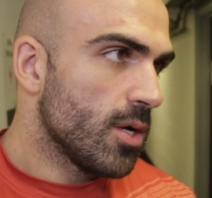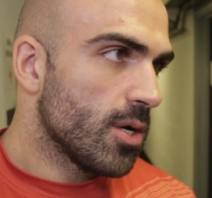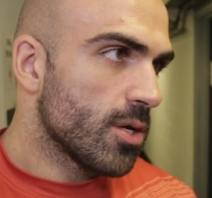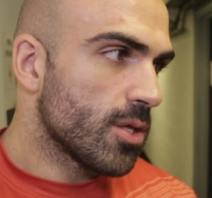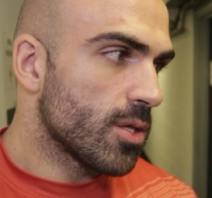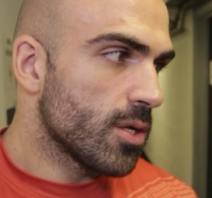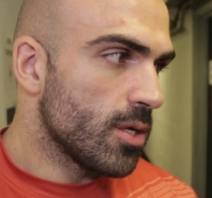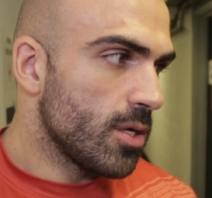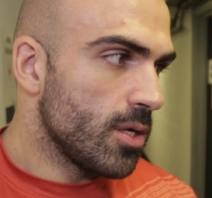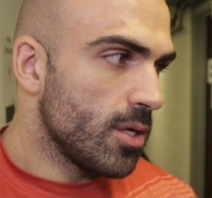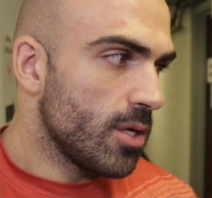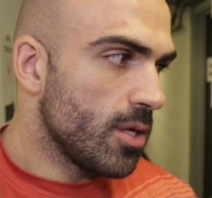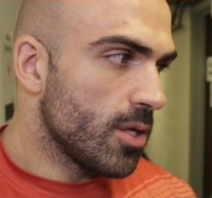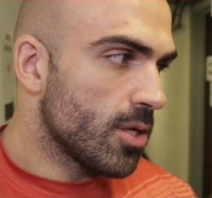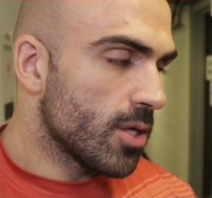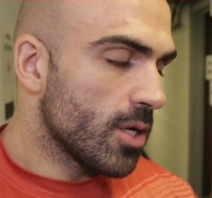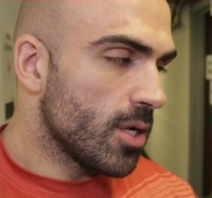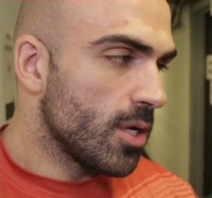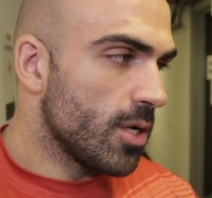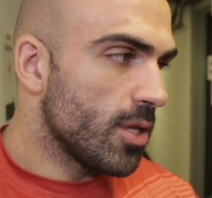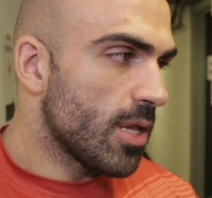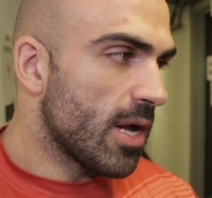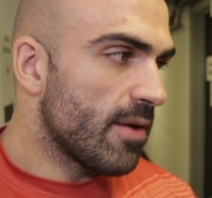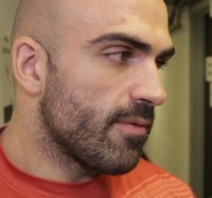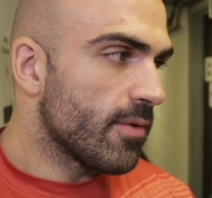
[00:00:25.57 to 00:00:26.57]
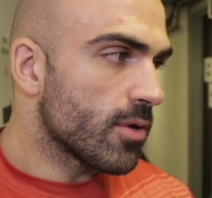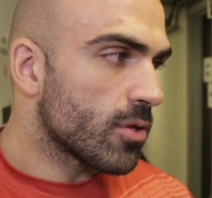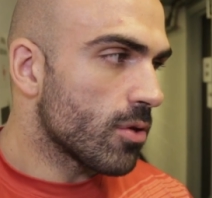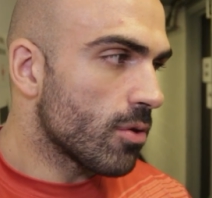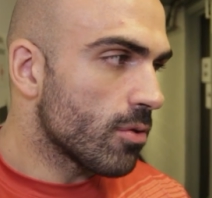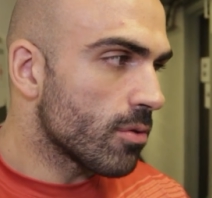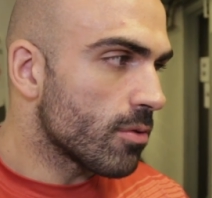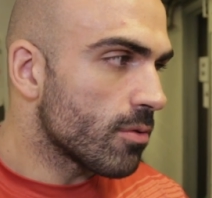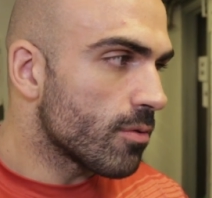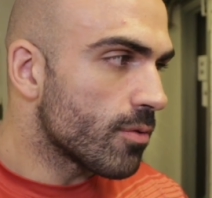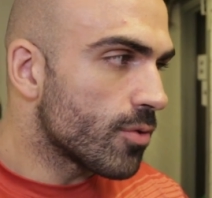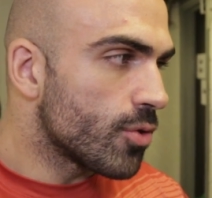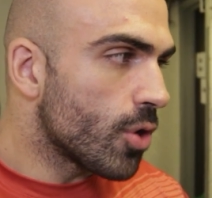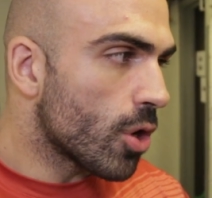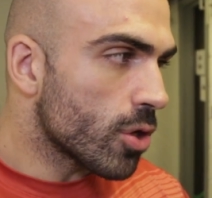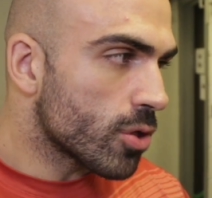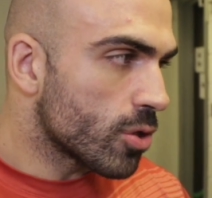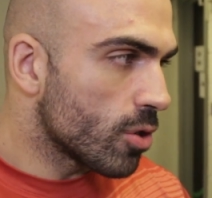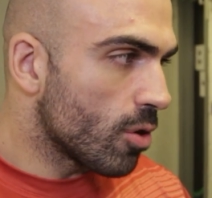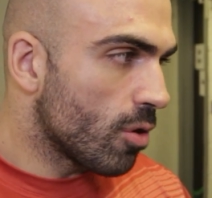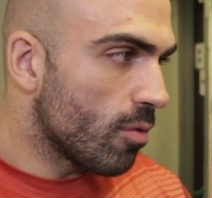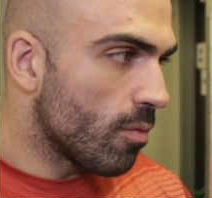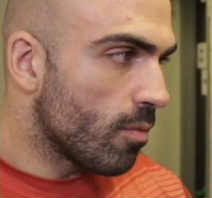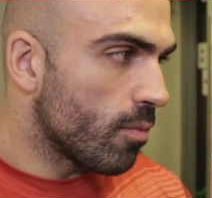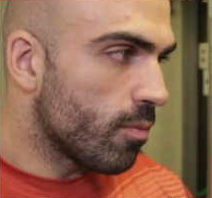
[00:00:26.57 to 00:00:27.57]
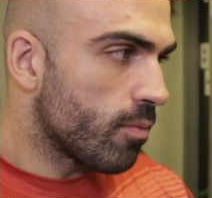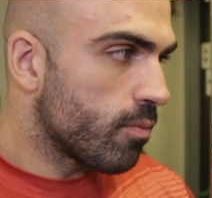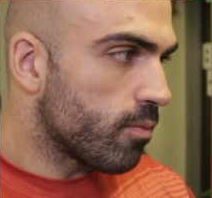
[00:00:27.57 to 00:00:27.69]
Czyli jeżeli nawet on dotknął